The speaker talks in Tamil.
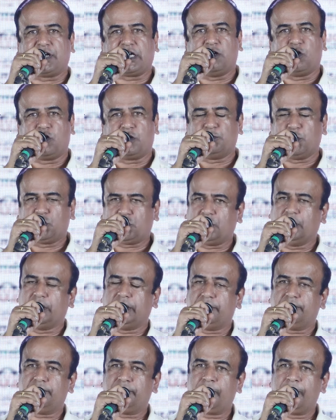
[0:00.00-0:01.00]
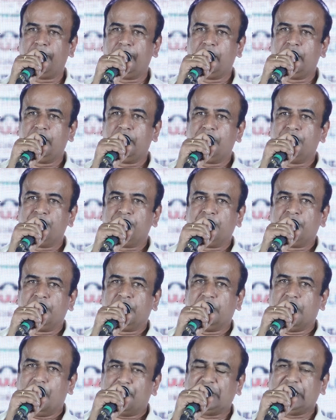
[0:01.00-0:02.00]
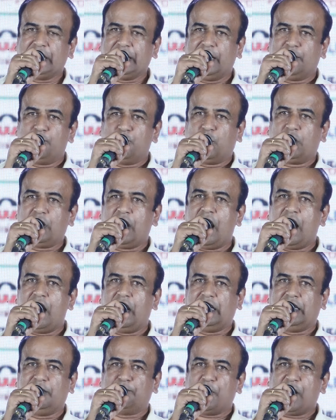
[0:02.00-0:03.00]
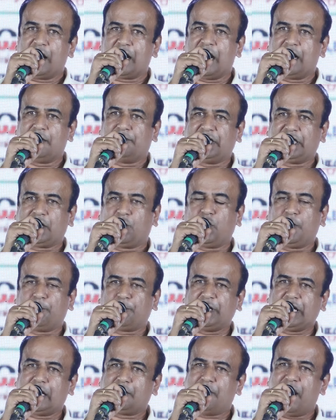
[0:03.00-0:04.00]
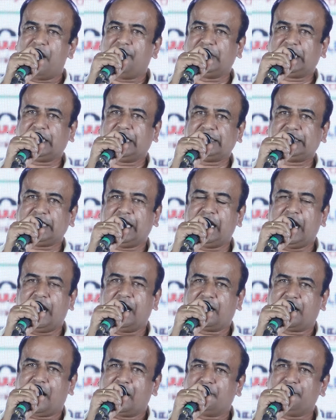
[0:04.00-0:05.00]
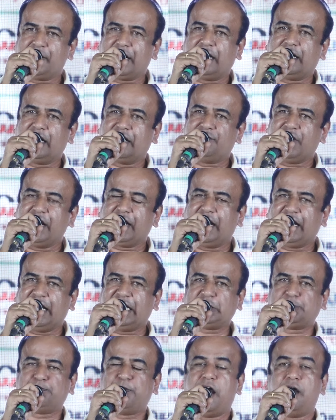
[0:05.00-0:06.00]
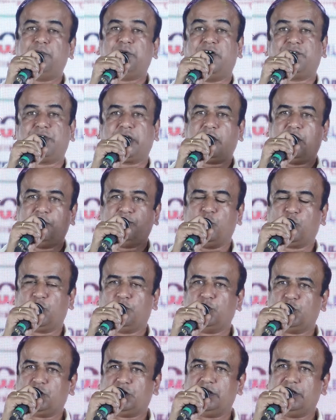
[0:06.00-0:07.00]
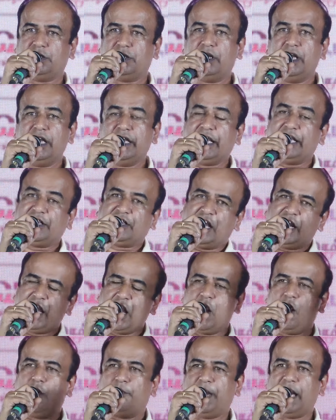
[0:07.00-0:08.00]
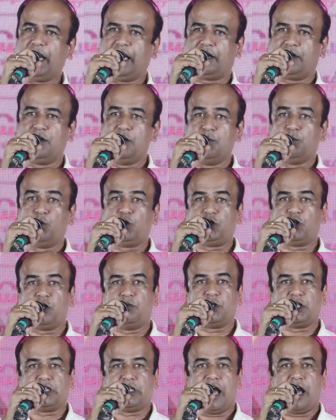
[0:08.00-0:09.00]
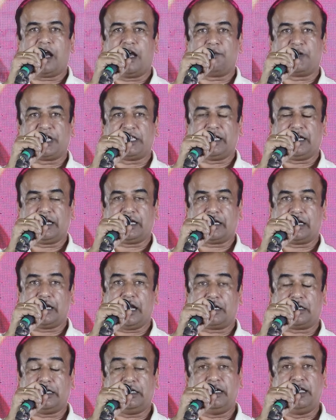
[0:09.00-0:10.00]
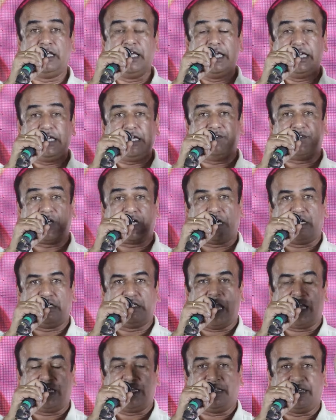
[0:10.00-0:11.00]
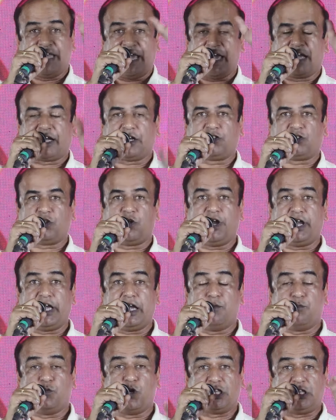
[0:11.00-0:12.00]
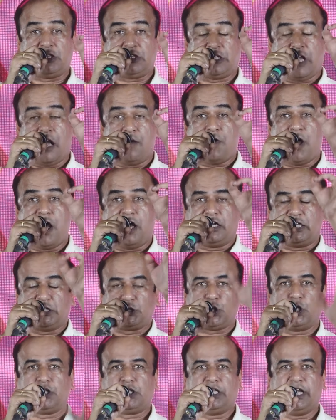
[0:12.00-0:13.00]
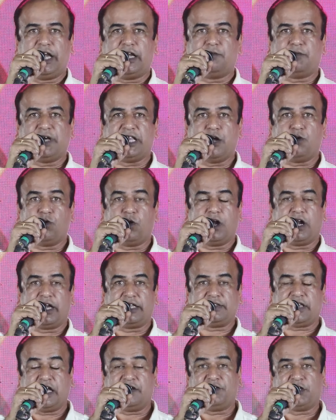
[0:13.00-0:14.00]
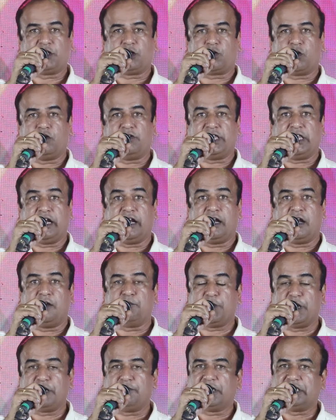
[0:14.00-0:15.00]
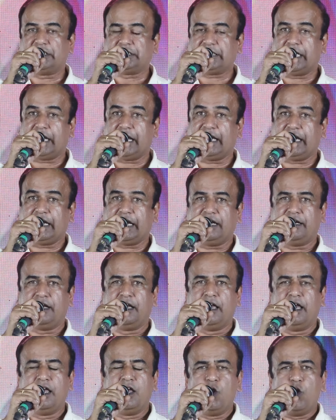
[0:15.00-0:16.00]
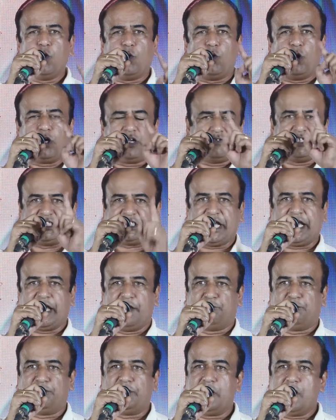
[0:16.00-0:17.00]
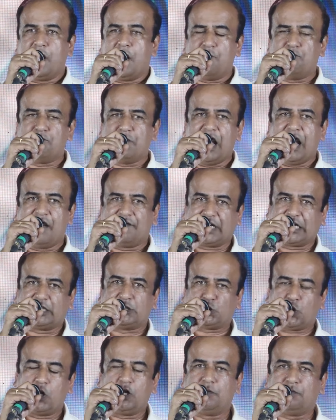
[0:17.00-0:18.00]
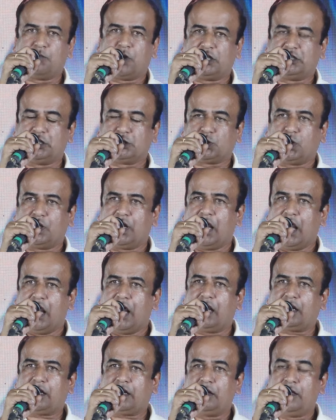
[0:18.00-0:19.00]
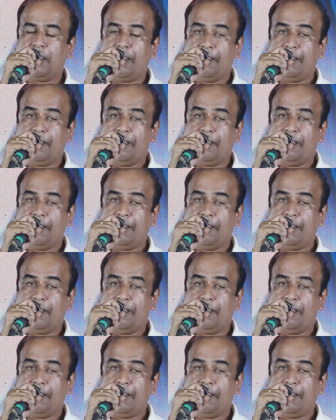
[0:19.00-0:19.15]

அவர்கள் ஒரு முத்து நமது முன்னாள் பாராளுமன்ற உறுப்பினர் மாவட்ட செயலாளர் அருமையண்ணன் வெங்கடேஷ் பாபு அவர்களும் ஒரு முத்து எத்தனையோ பேர் முத்து முத்தாக அமர்ந்திருக்கிறார்கள் இவர்கள் தான் இந்த இயக்கத்தினுடைய மொத்தமான சொத்து என்பதை உங்களுக்கு தெரிவித்துக் கொள்வதிலே நான் பெருமகிழ்ச்சி அடைகிறேன் ஒரு விஷயம் அம்மா அவர்கள் சொல்லும் பொழுது சொன்னார்